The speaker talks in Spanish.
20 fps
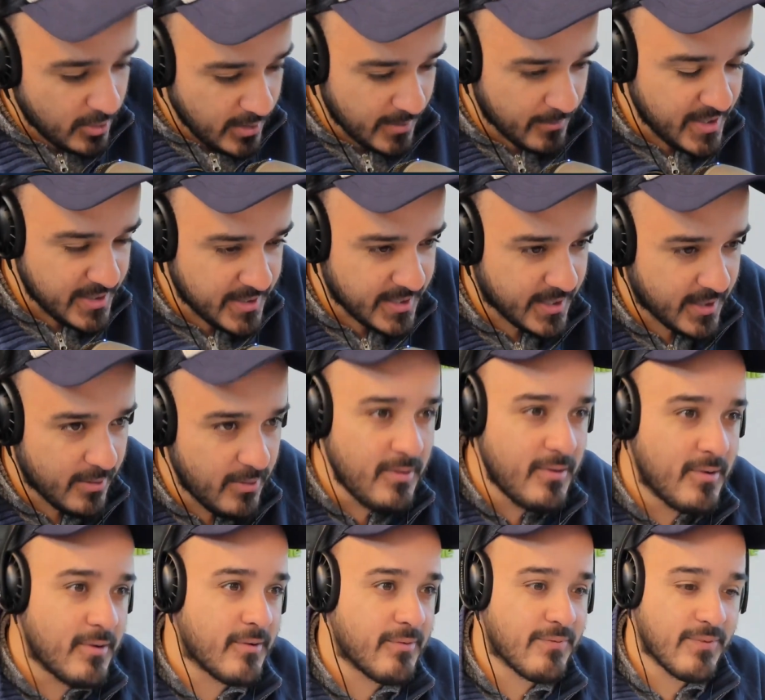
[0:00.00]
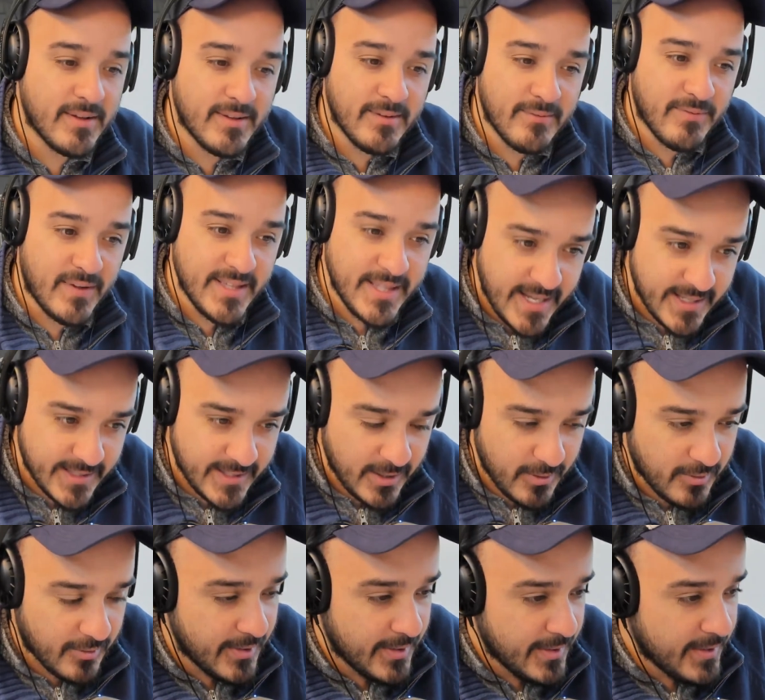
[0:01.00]
Hoy es martes. Oh,
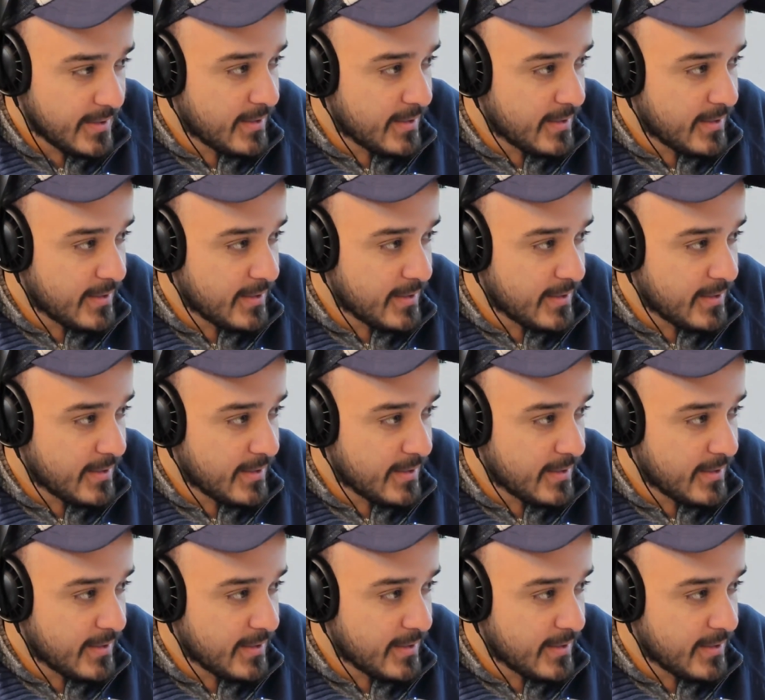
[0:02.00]
fantástico.